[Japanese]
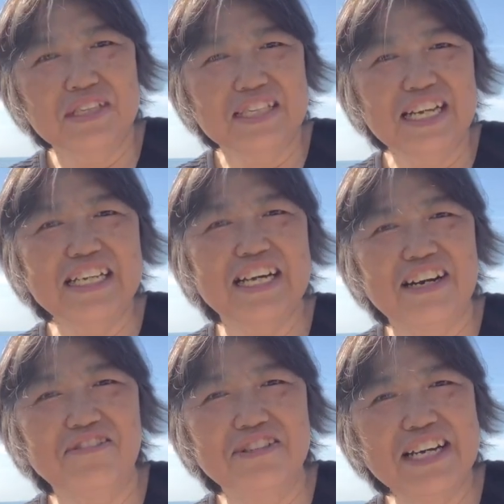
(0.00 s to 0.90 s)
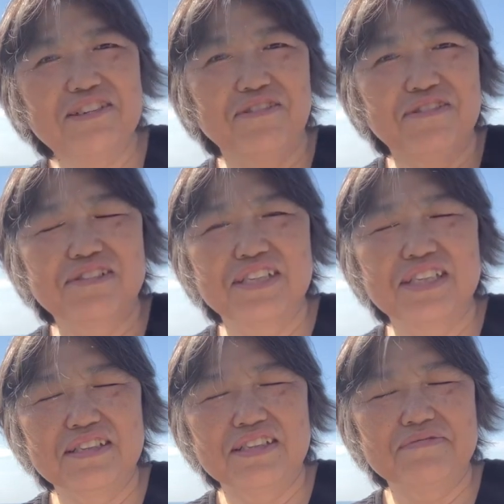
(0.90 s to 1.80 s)
う、何かをね、こ
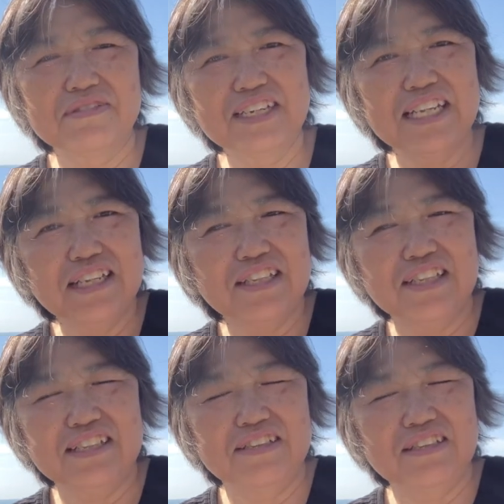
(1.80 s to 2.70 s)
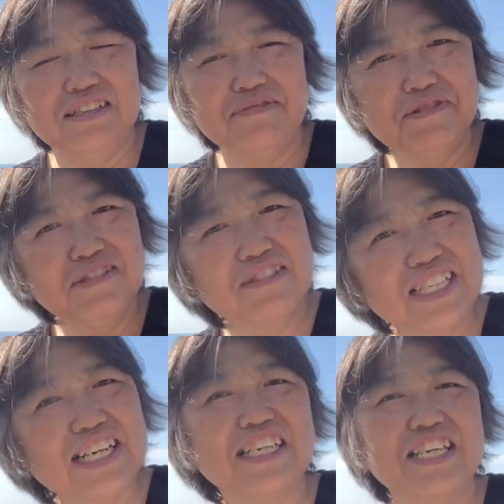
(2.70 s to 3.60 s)
う、自分がね、自分の
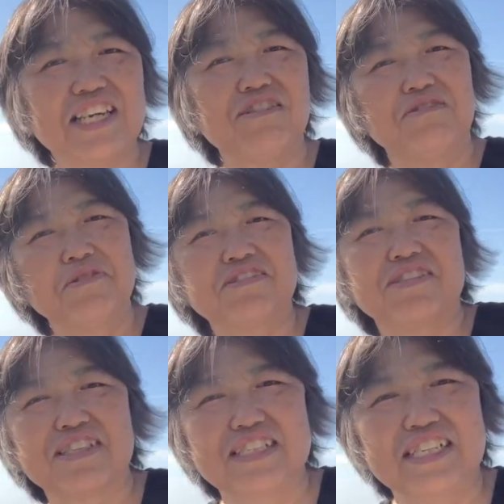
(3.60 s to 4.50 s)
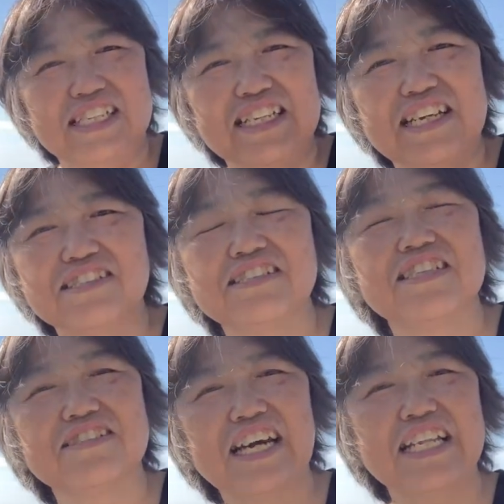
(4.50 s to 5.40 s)
世界に引き込もうとさせるっ
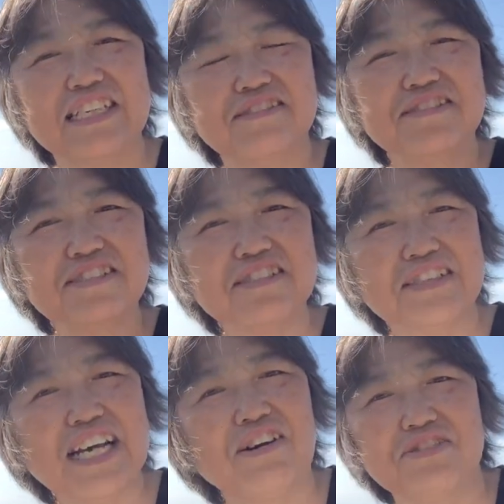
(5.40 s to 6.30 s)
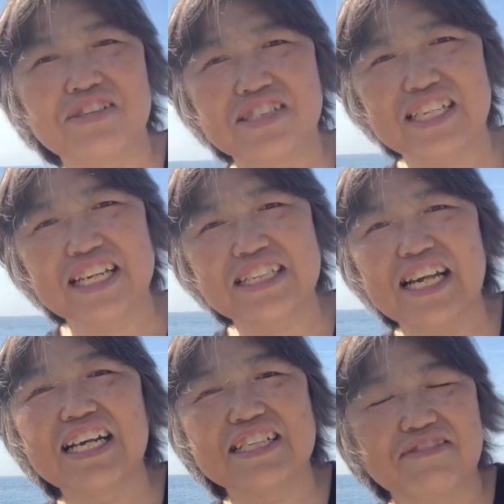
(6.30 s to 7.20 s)
ていうかね、そういうなんか押し付け
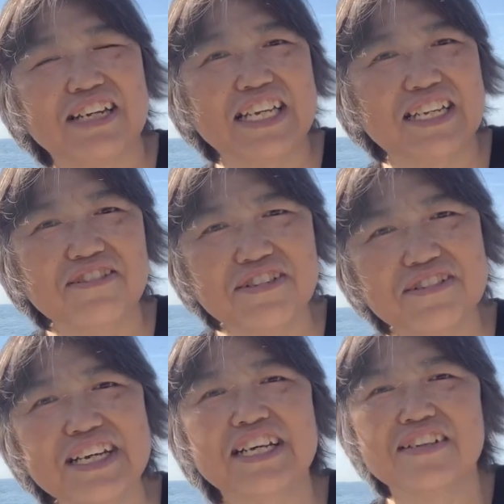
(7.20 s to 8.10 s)
たりとかね、いろいろね、